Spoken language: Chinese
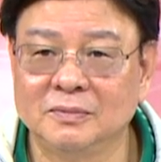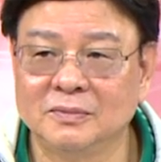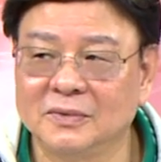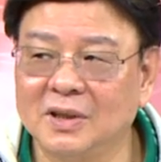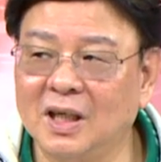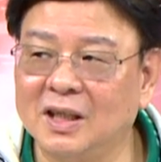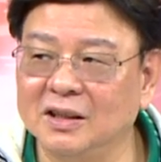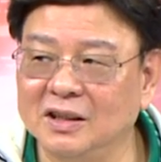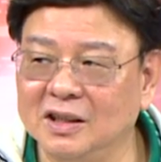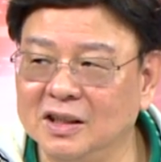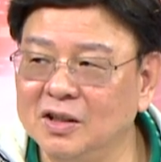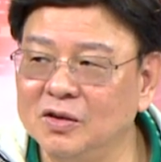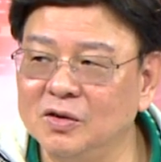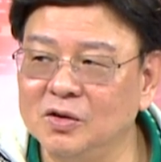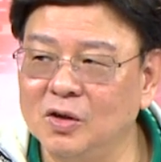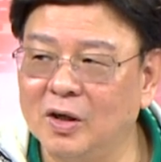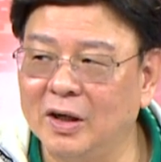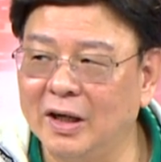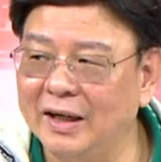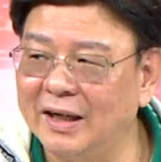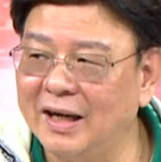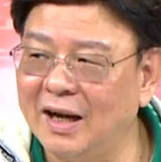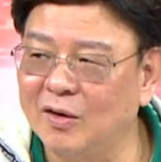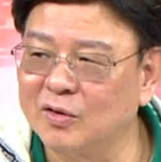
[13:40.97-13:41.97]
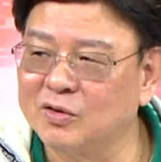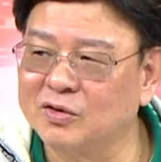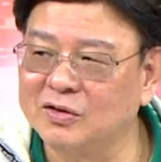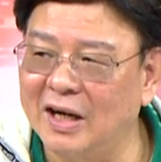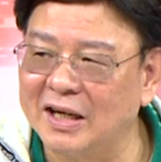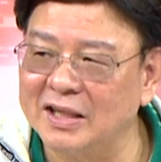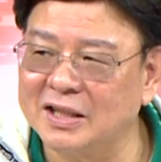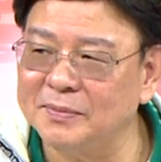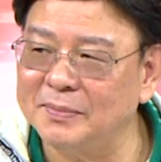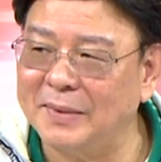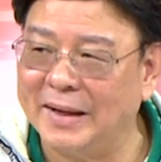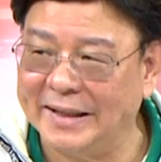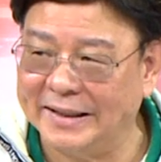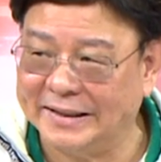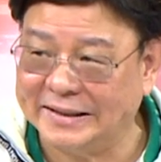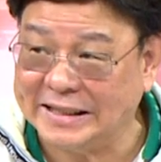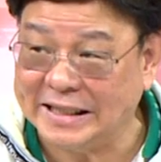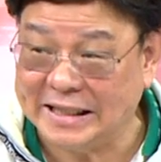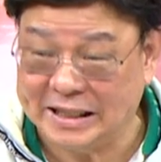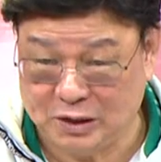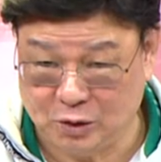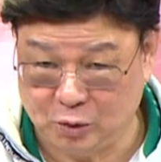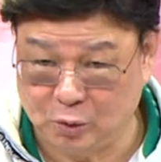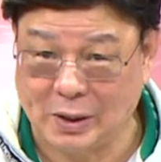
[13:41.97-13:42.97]
那你如果老师啊，这买
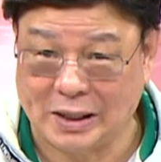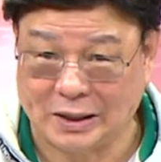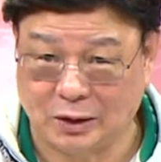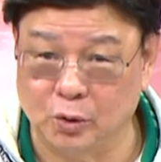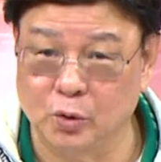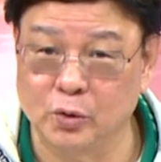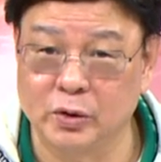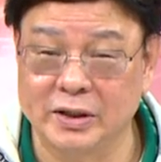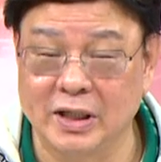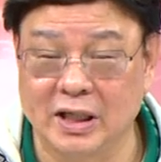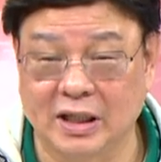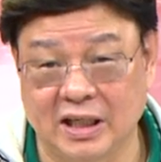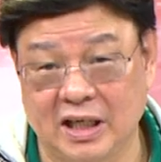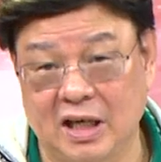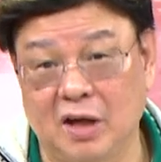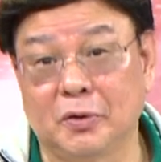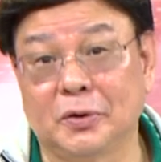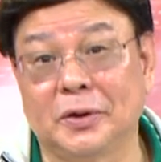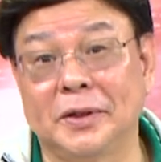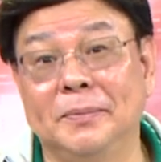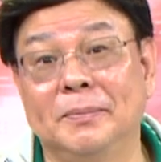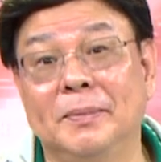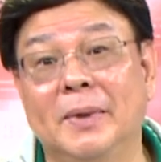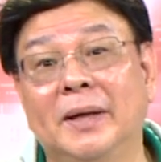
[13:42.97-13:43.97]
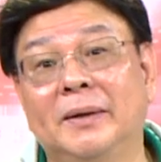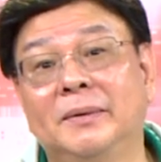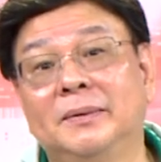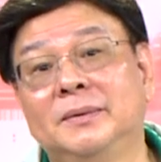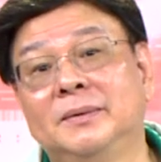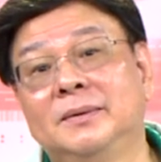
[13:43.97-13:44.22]
这多啊都一个开要金嘛？